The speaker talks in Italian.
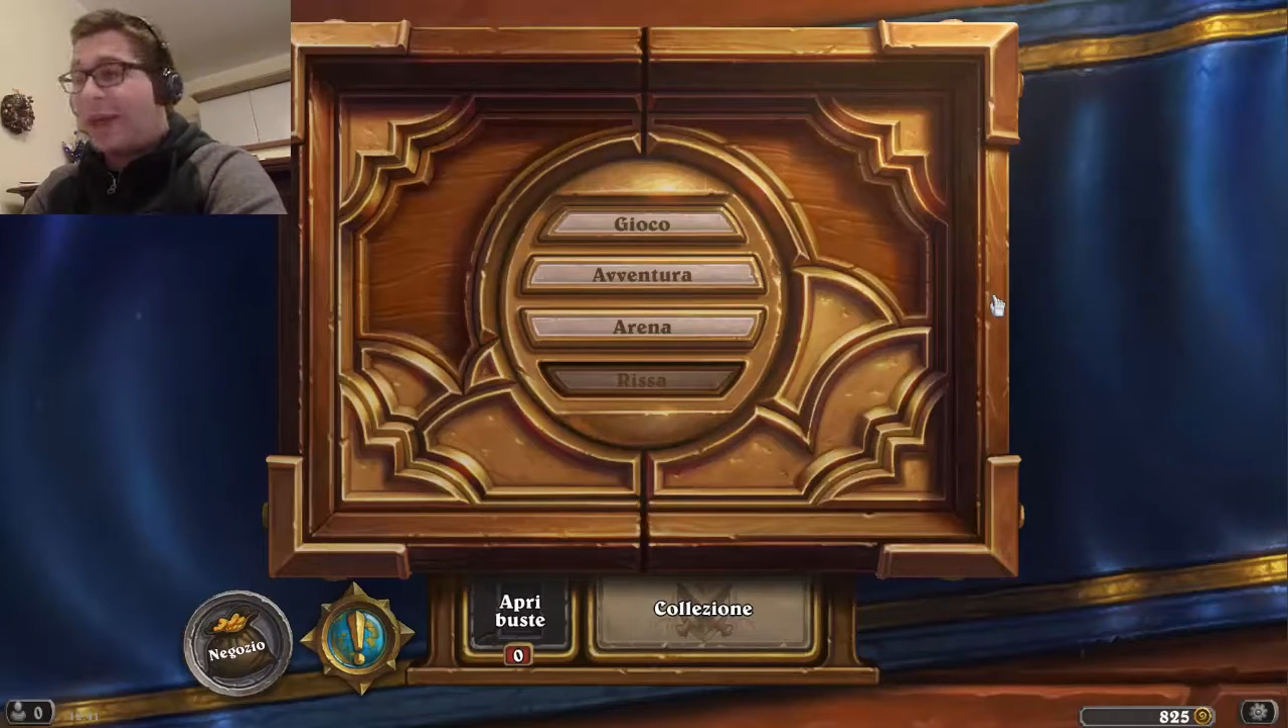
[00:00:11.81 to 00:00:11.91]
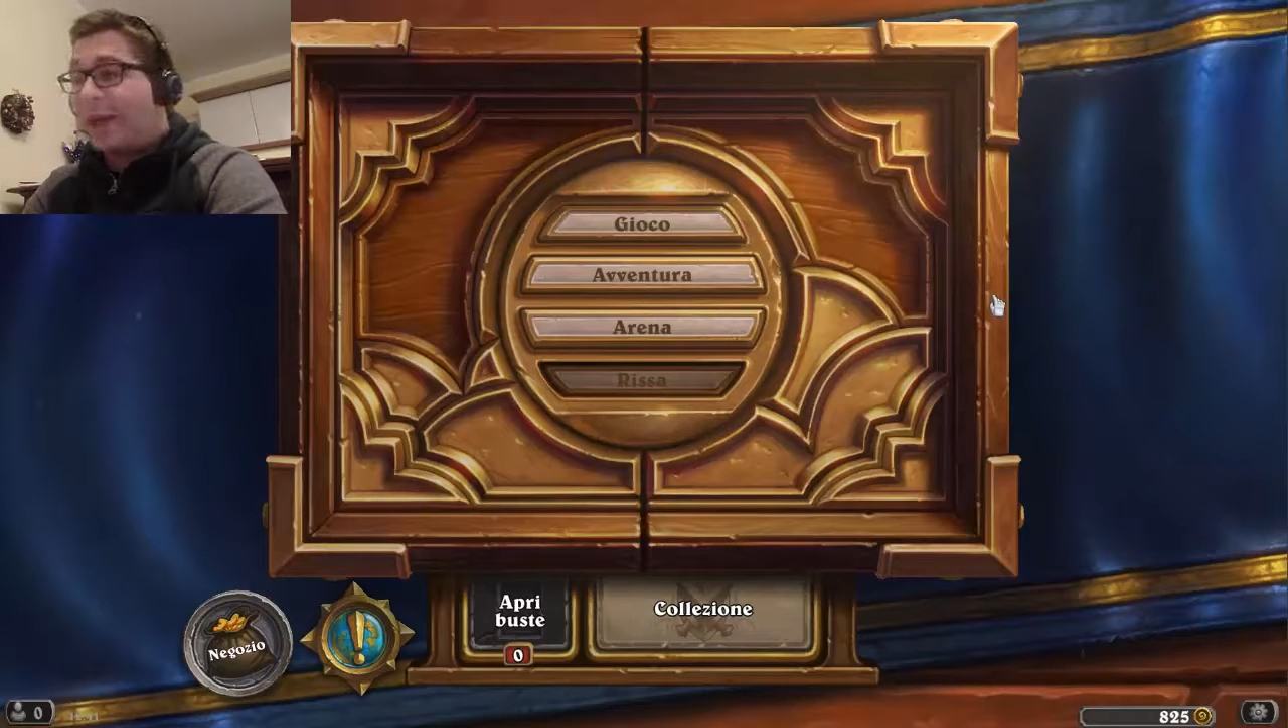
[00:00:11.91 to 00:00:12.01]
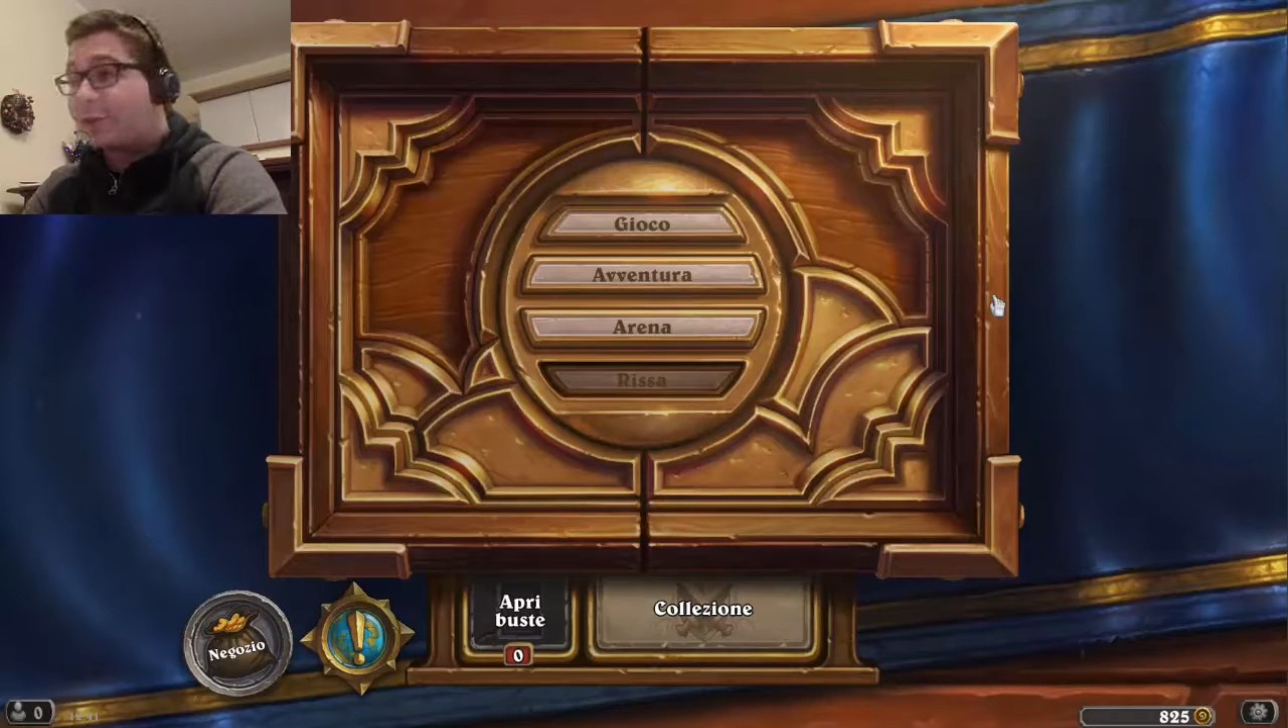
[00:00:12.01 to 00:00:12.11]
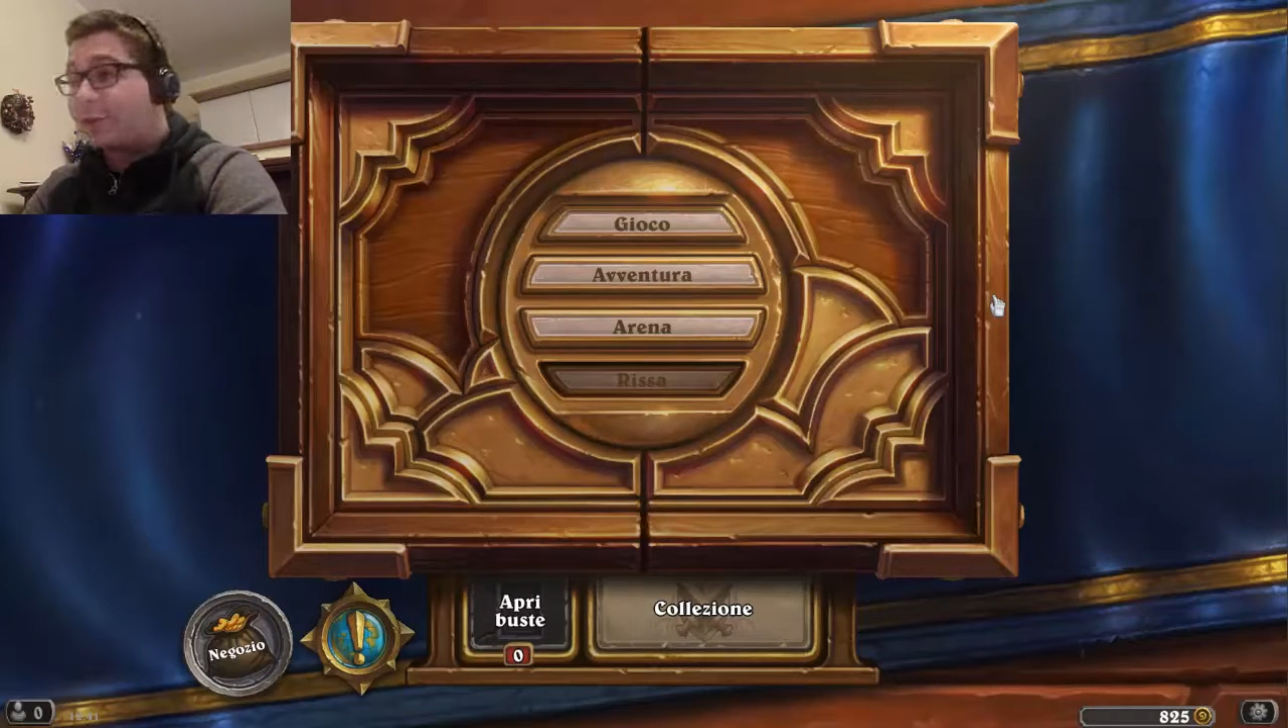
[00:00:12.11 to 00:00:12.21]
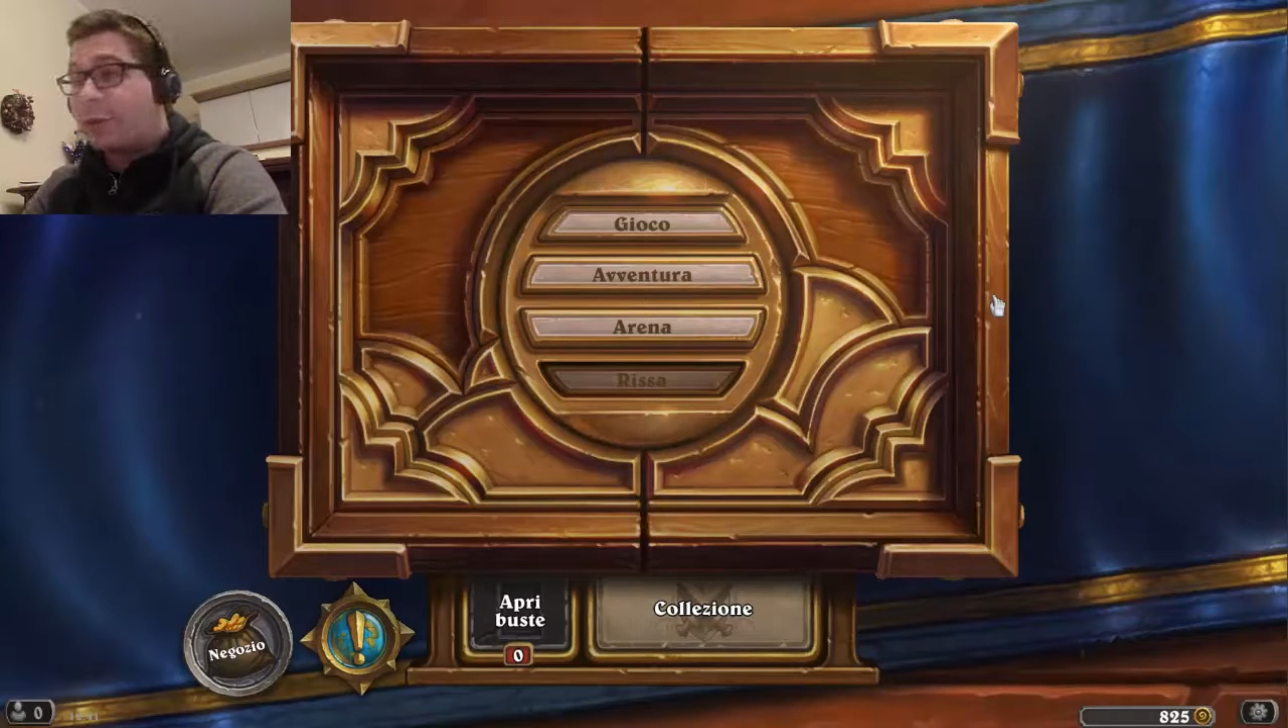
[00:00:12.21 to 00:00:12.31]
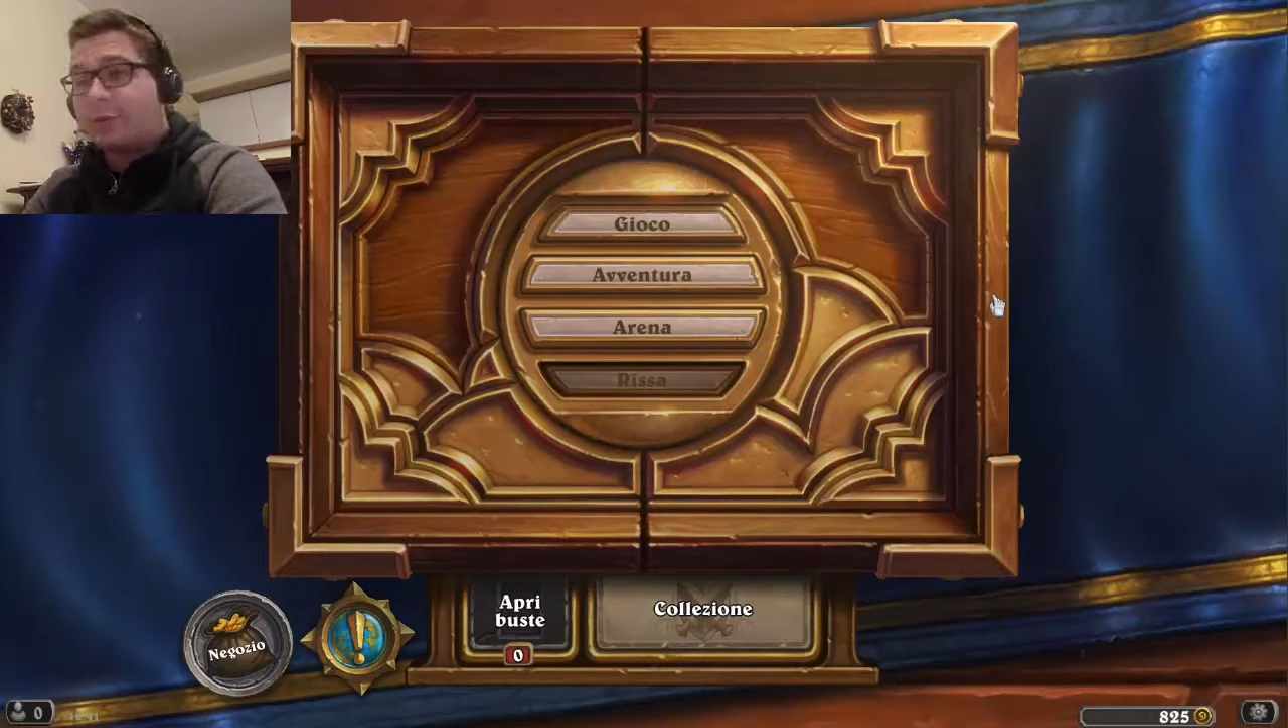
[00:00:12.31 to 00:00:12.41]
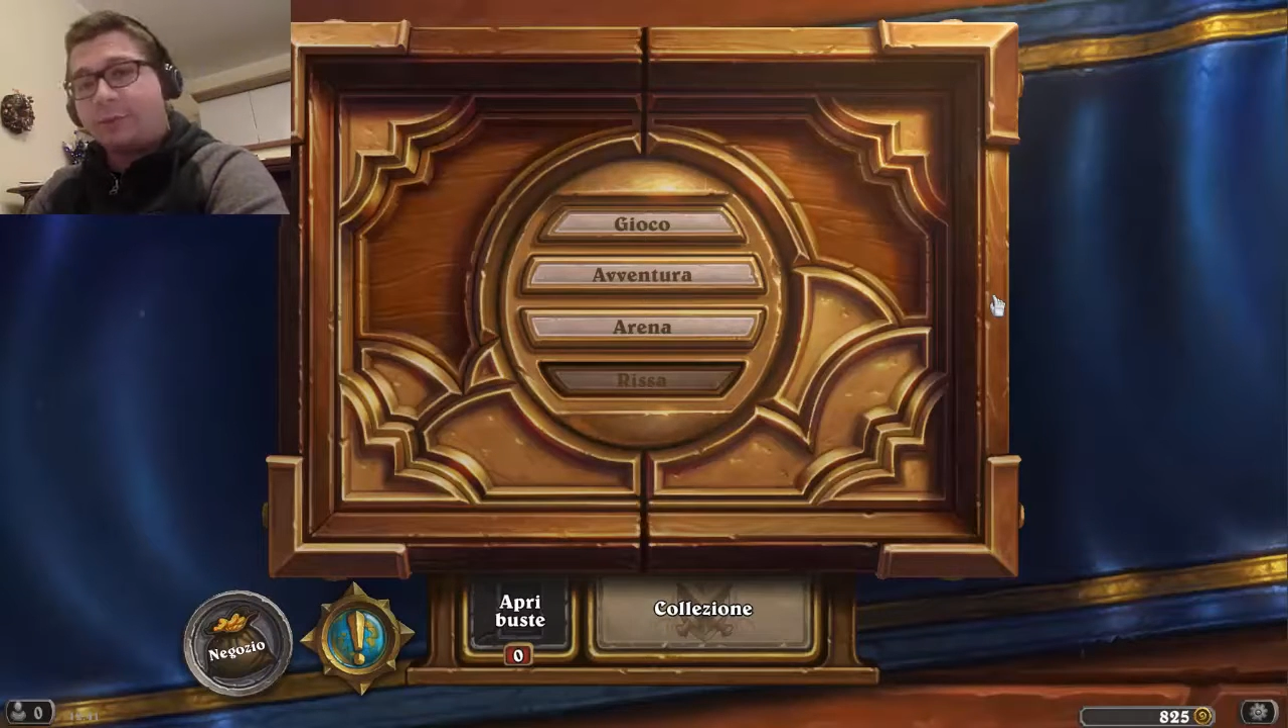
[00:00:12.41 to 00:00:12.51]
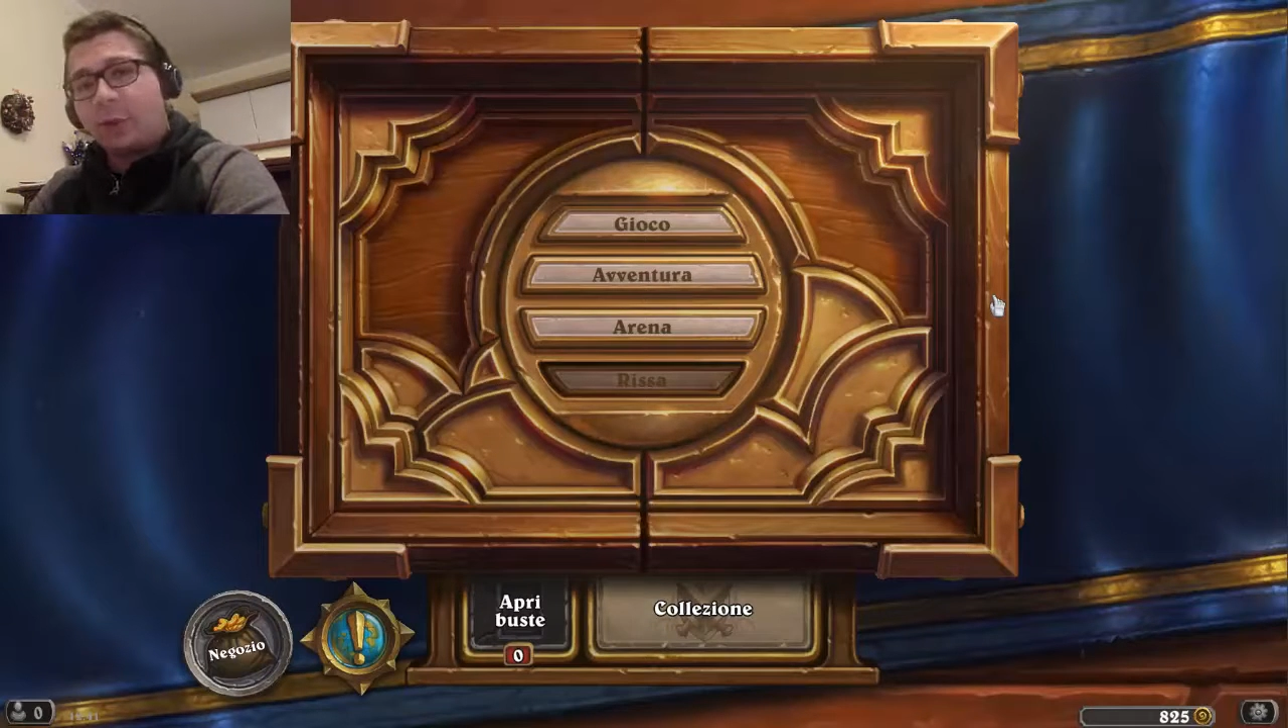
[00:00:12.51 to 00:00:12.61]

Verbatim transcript: Hearthstone,